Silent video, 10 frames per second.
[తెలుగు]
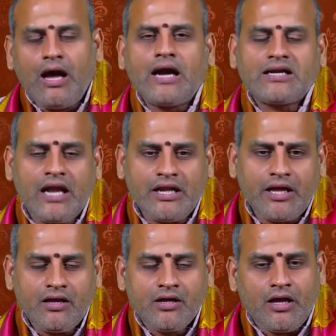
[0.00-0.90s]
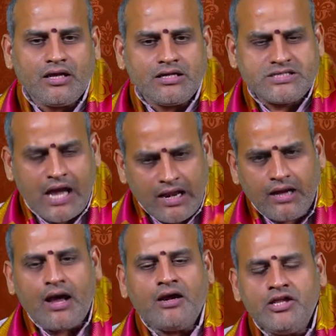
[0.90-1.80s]
అట్లానే చాలా
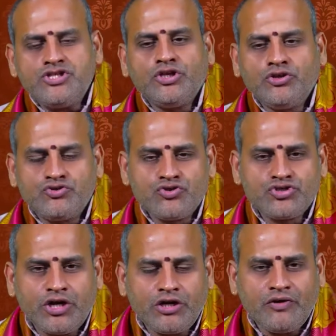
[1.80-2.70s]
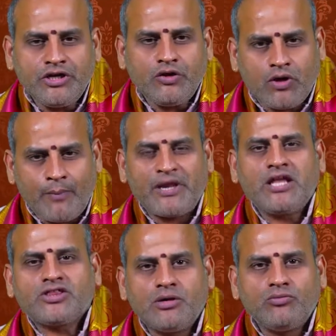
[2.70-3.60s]
కాలం నుంచి ఎదురు చూస్తున్నటువంటి ఒక
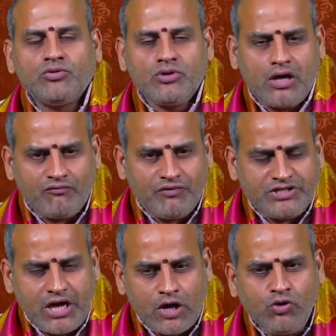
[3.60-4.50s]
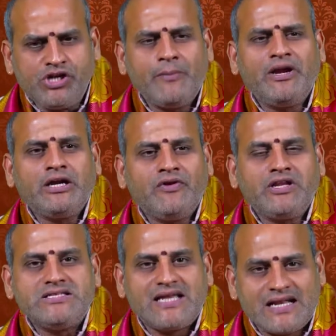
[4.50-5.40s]
ప్రయత్నము
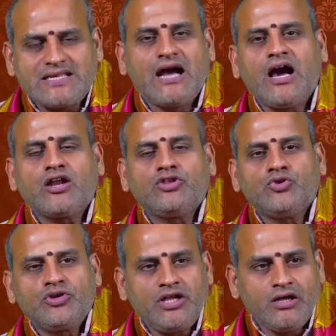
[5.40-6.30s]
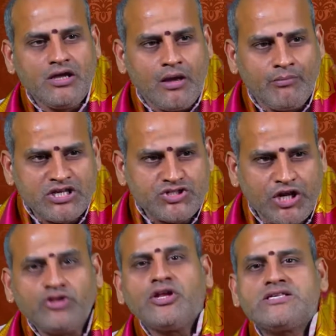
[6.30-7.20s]
అనూక్ష్యమైనటువంటి జన సహకారంతో మీ
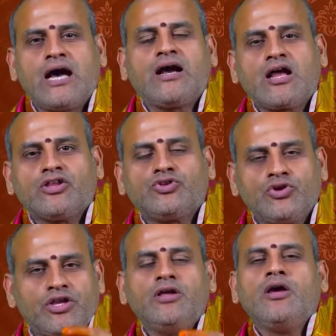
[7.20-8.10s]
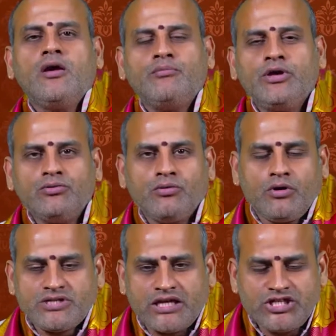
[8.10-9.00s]
స్నేహితుల సహకారంతో మీరు
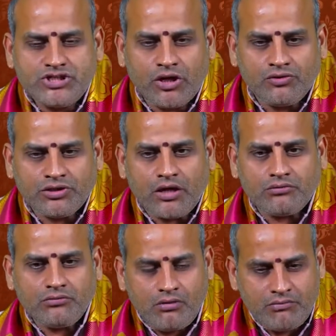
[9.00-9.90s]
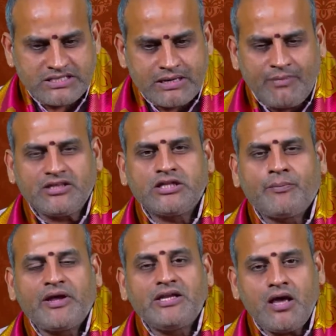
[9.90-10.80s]
సాధించగలుగుతారు మీ సమర్థత
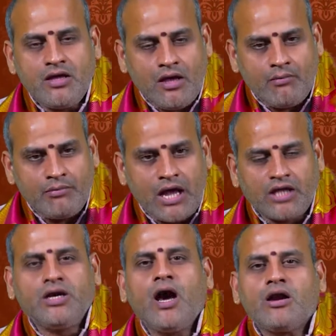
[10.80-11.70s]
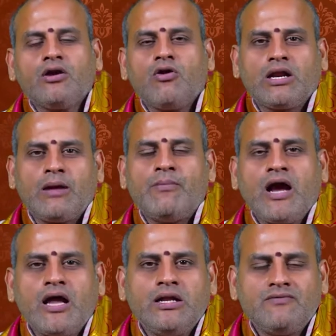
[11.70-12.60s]
పైన మీ అధికారులకు ఒక
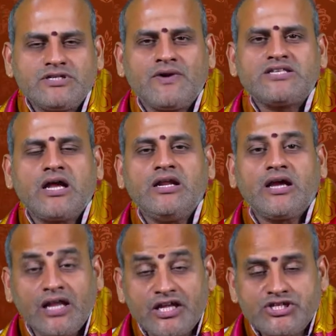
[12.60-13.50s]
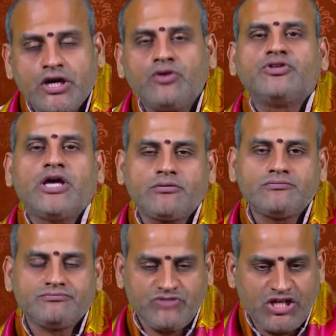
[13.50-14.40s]
నమ్మకాన్ని విశ్వాసాన్ని కలిగించగలుగుతారు
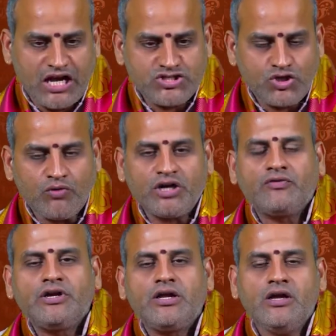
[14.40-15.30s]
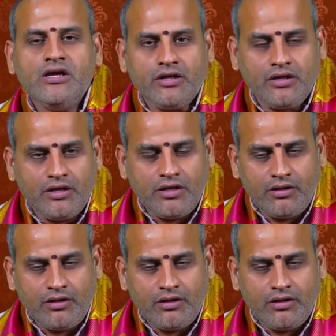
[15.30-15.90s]
ఈ రాశిలో ఉన్నటువంటి ఈ